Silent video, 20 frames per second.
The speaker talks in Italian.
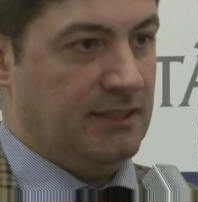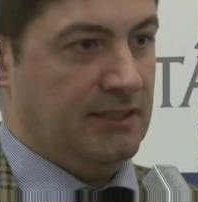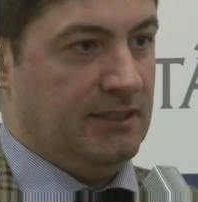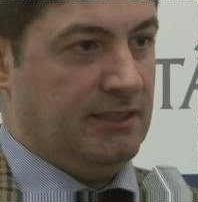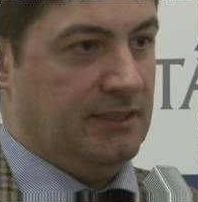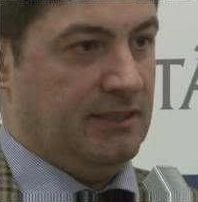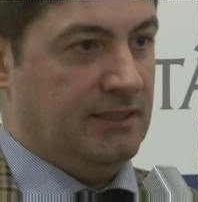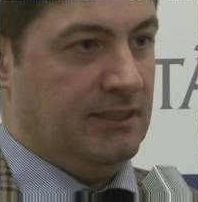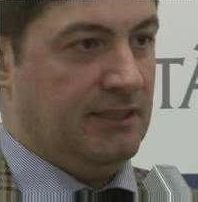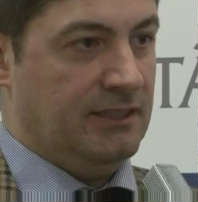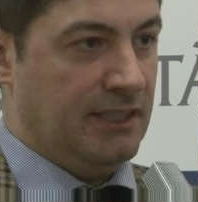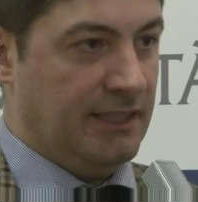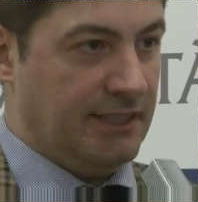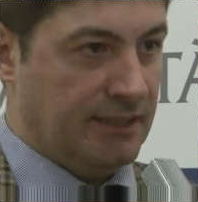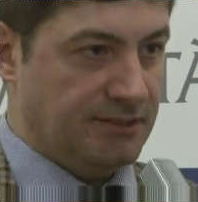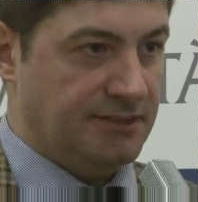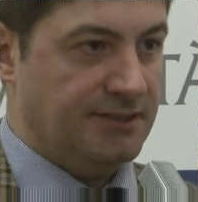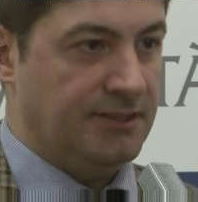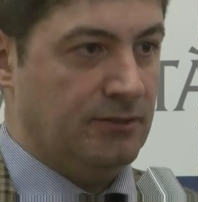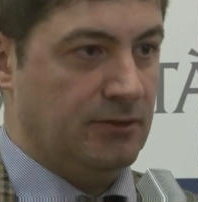
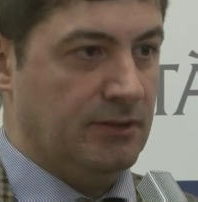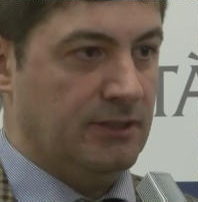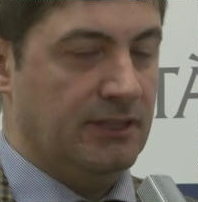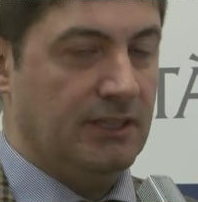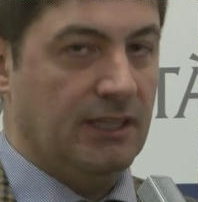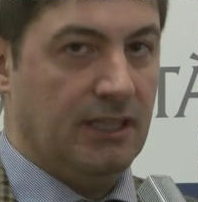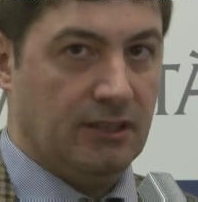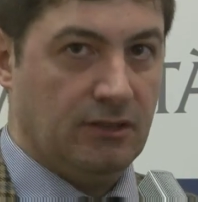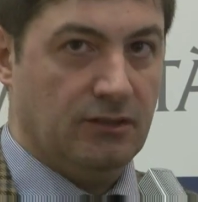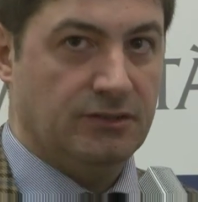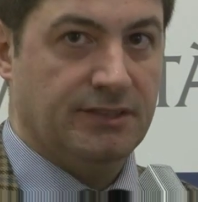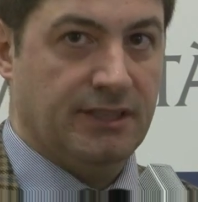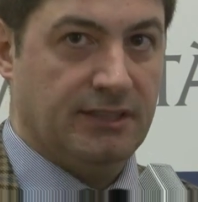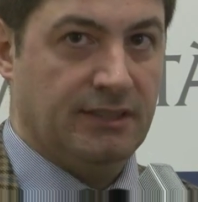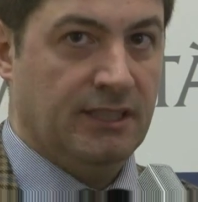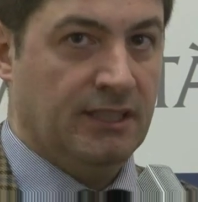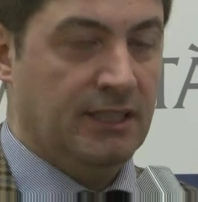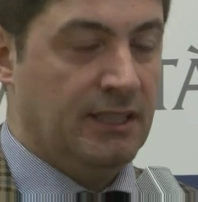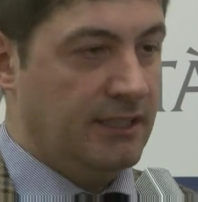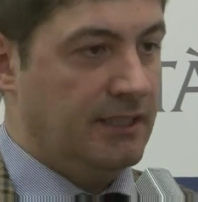indicazione che la cosa,
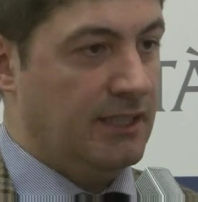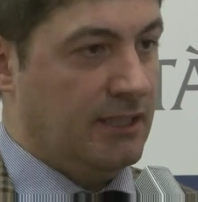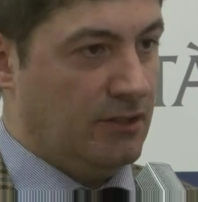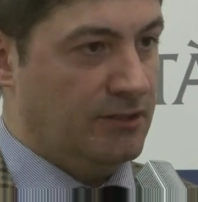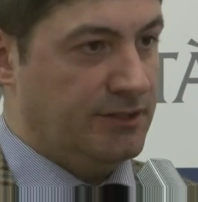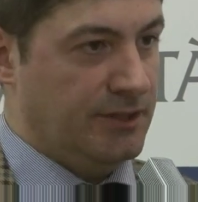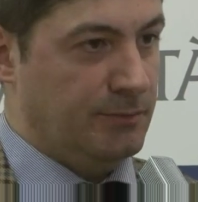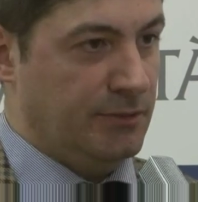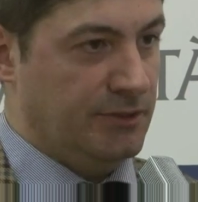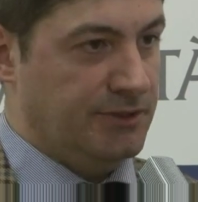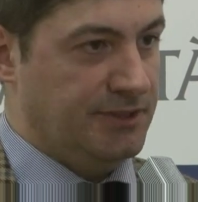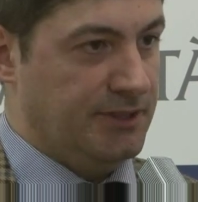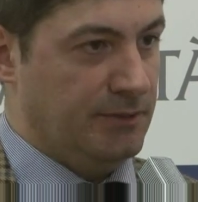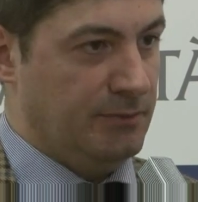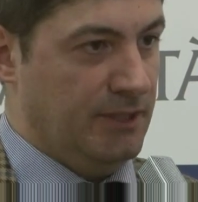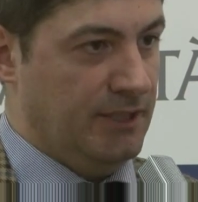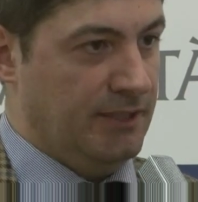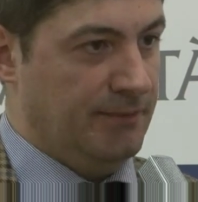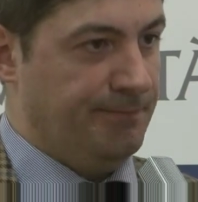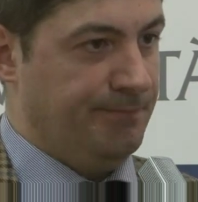che la cosa è
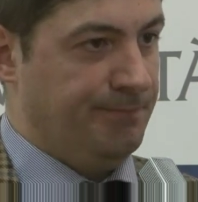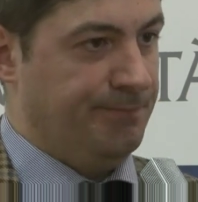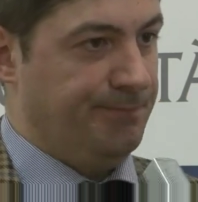possibile.